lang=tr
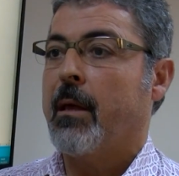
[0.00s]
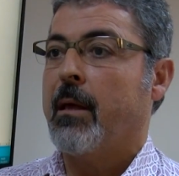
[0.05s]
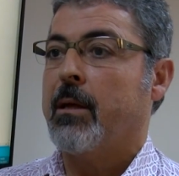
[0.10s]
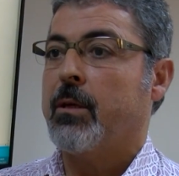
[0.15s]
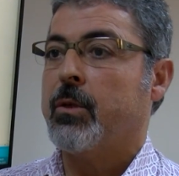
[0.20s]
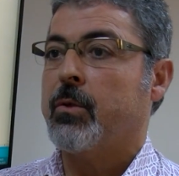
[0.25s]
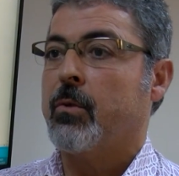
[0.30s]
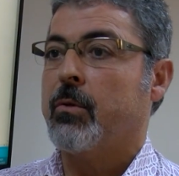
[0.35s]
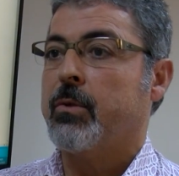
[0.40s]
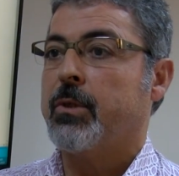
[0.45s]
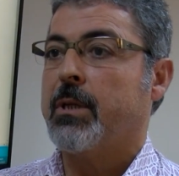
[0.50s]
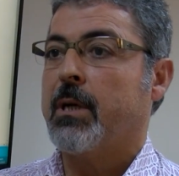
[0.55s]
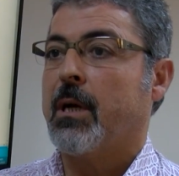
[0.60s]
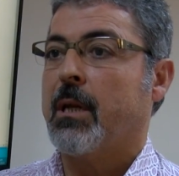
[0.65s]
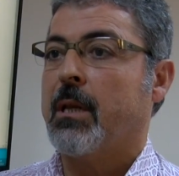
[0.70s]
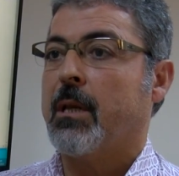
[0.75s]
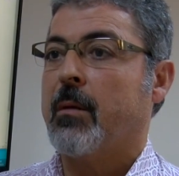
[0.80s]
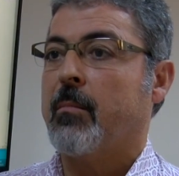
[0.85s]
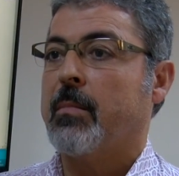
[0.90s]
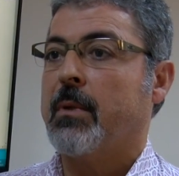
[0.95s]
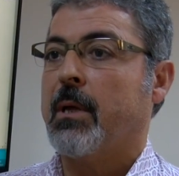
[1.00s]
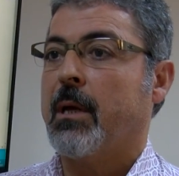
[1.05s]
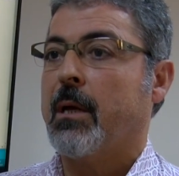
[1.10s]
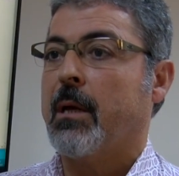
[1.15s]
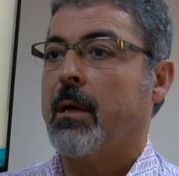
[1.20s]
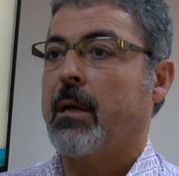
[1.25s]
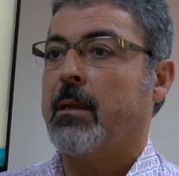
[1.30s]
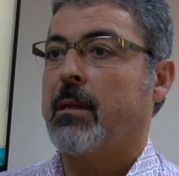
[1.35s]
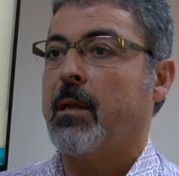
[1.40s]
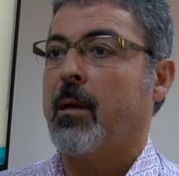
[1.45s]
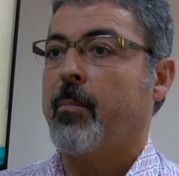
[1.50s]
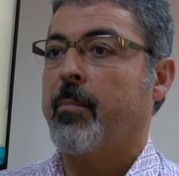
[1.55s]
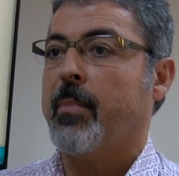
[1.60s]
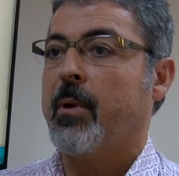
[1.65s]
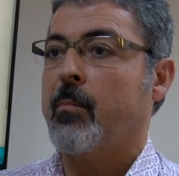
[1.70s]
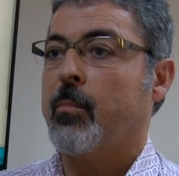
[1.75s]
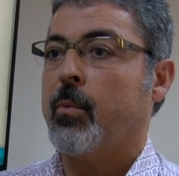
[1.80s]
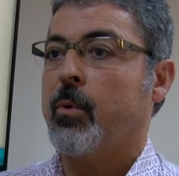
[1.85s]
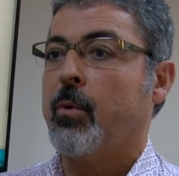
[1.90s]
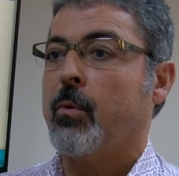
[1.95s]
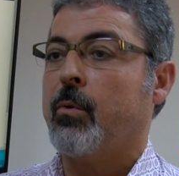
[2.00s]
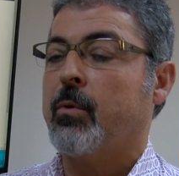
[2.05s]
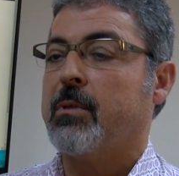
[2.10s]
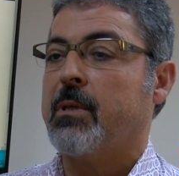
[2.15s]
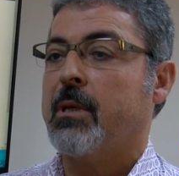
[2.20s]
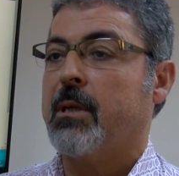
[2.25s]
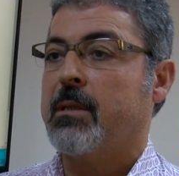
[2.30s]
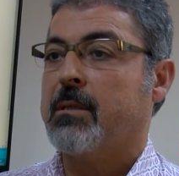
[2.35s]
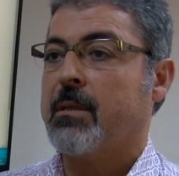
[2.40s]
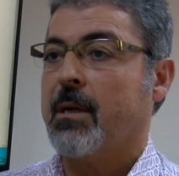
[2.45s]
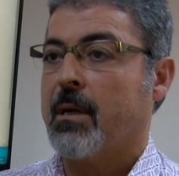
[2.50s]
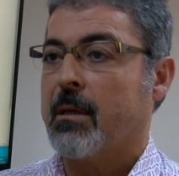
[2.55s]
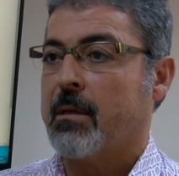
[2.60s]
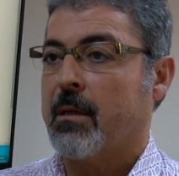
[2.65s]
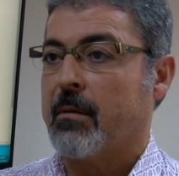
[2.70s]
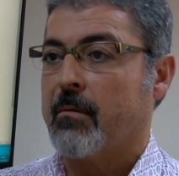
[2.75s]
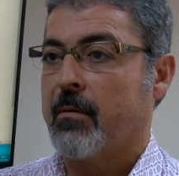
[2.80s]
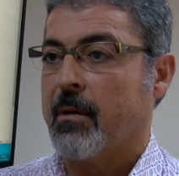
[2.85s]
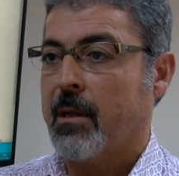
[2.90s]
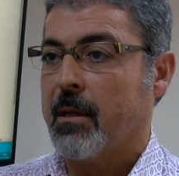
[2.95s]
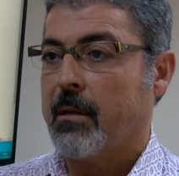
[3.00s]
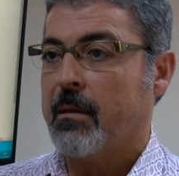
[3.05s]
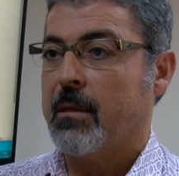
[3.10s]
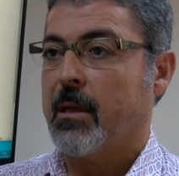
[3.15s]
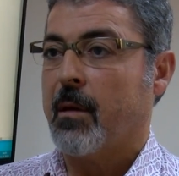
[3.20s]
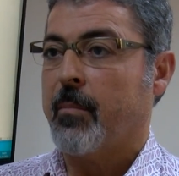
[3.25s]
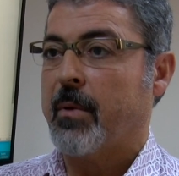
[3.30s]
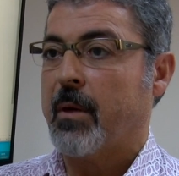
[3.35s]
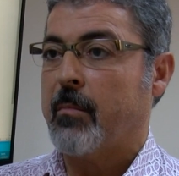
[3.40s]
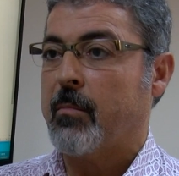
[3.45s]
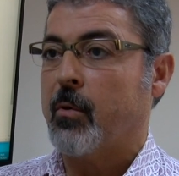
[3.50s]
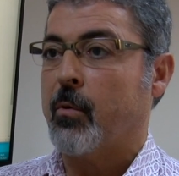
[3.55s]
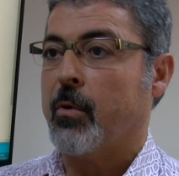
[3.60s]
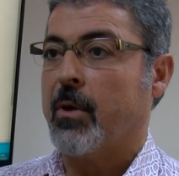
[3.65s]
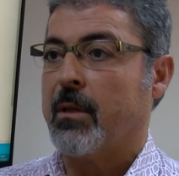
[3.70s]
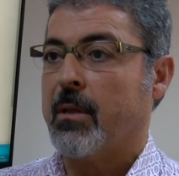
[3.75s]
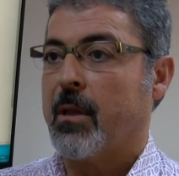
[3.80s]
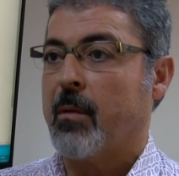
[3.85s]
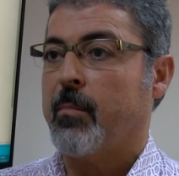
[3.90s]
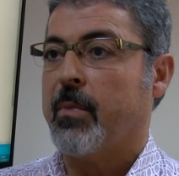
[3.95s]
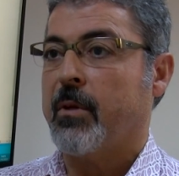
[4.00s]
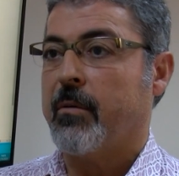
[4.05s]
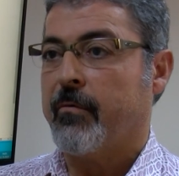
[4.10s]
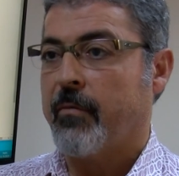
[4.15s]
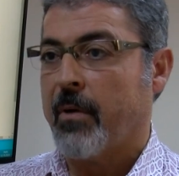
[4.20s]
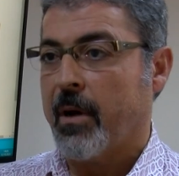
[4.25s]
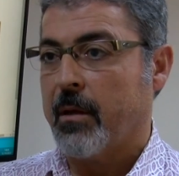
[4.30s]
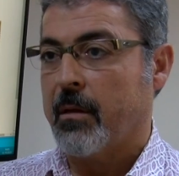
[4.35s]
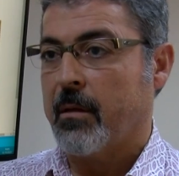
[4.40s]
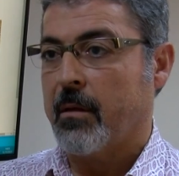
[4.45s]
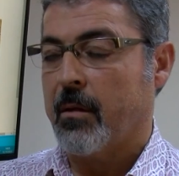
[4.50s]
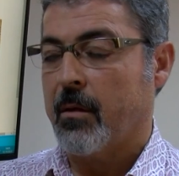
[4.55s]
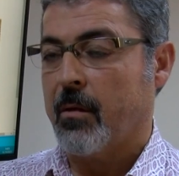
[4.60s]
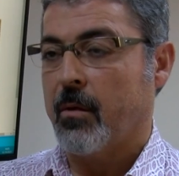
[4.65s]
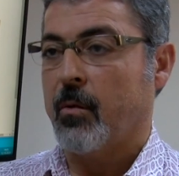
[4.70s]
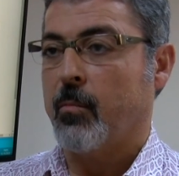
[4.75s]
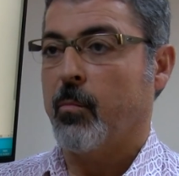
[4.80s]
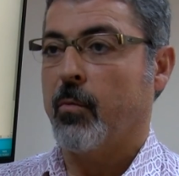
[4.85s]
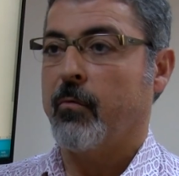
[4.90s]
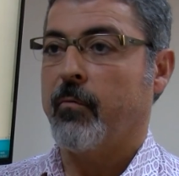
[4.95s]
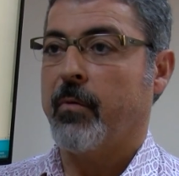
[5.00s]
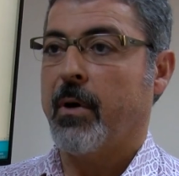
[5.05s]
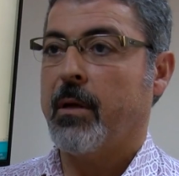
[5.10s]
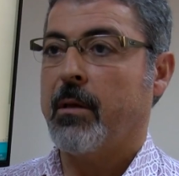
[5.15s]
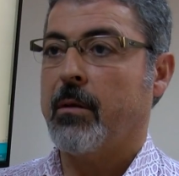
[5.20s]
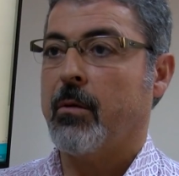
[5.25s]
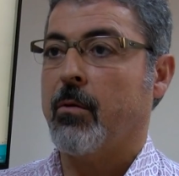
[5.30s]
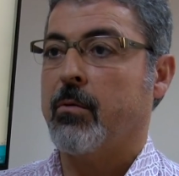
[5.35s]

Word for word: E, jeolojik anlamda deprem büyüklüğü 8'e kadar varan, depremden üreten bir fay e, bu fay.